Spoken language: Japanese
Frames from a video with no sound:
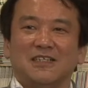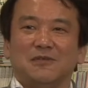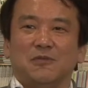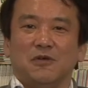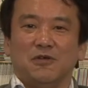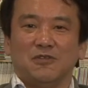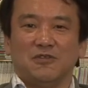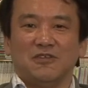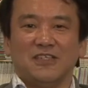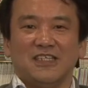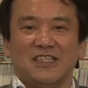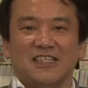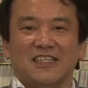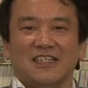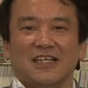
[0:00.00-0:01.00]
もう本当
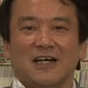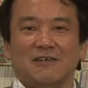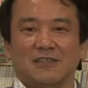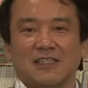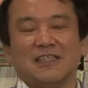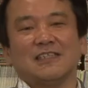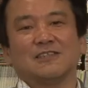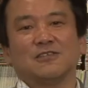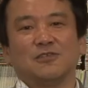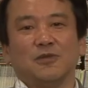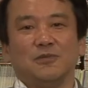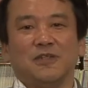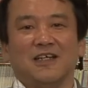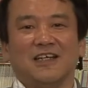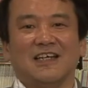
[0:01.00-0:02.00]
に慌ただしく
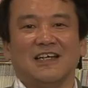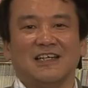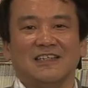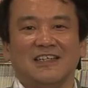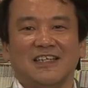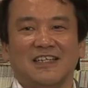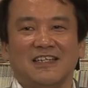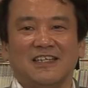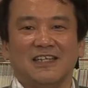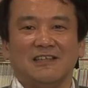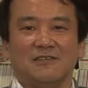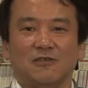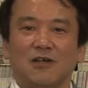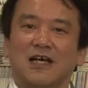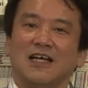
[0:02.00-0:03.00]
飛び跳ねてい
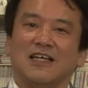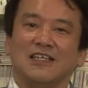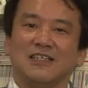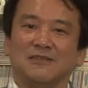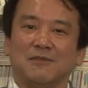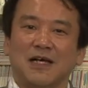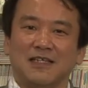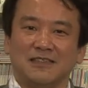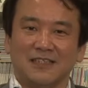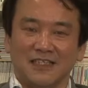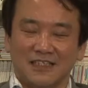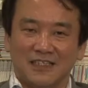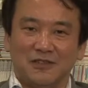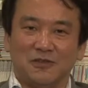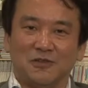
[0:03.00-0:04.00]
るのがまあ、最
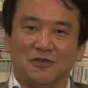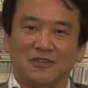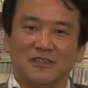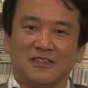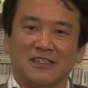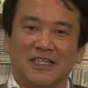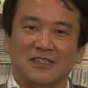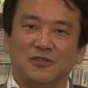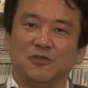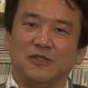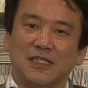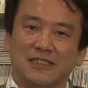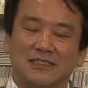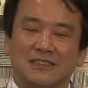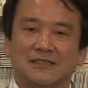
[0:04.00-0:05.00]
近の現状
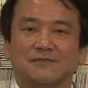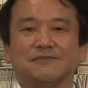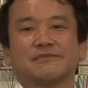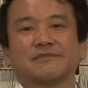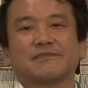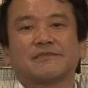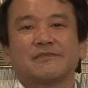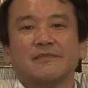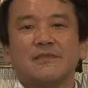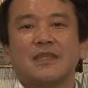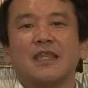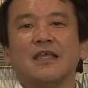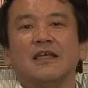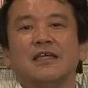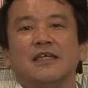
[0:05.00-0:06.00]
です。
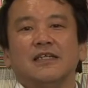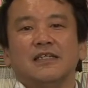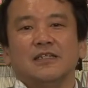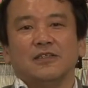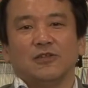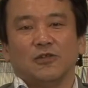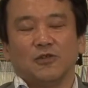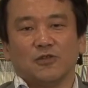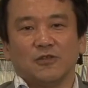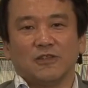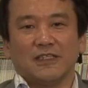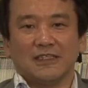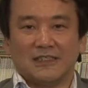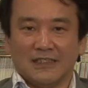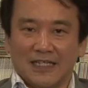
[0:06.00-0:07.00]
ということ
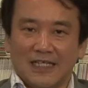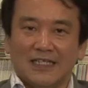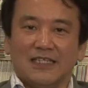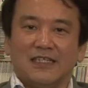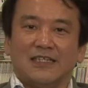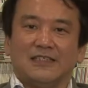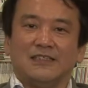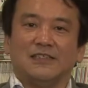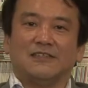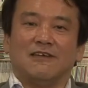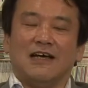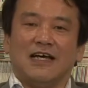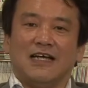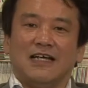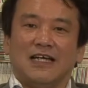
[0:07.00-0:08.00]
でですね実
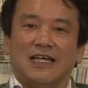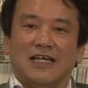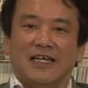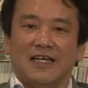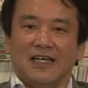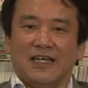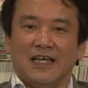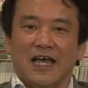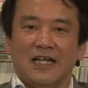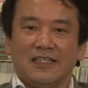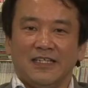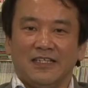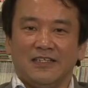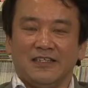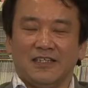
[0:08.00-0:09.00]
は、えー、
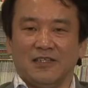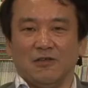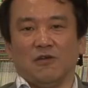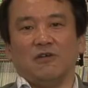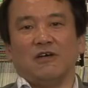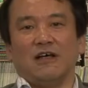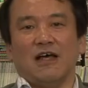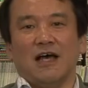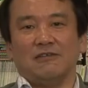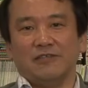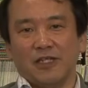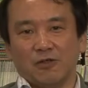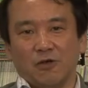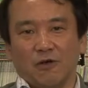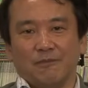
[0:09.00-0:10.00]
アリエッティの
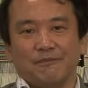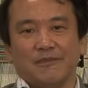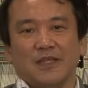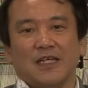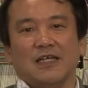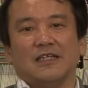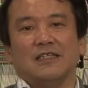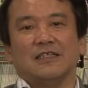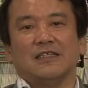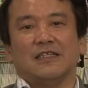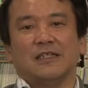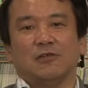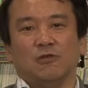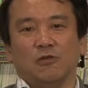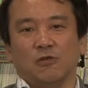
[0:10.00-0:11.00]
アフレコ
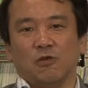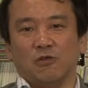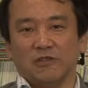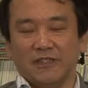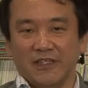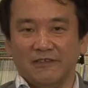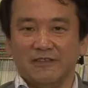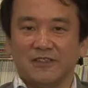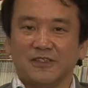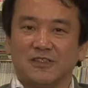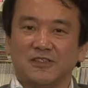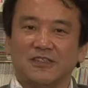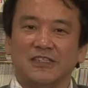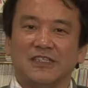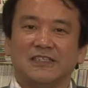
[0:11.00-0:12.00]
このゴールデンウィーク
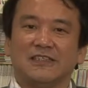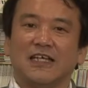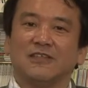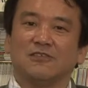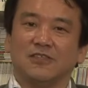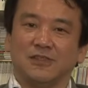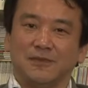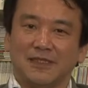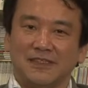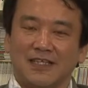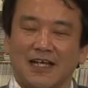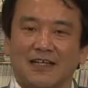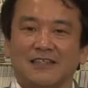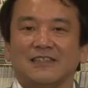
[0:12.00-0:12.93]
中にスタートしました。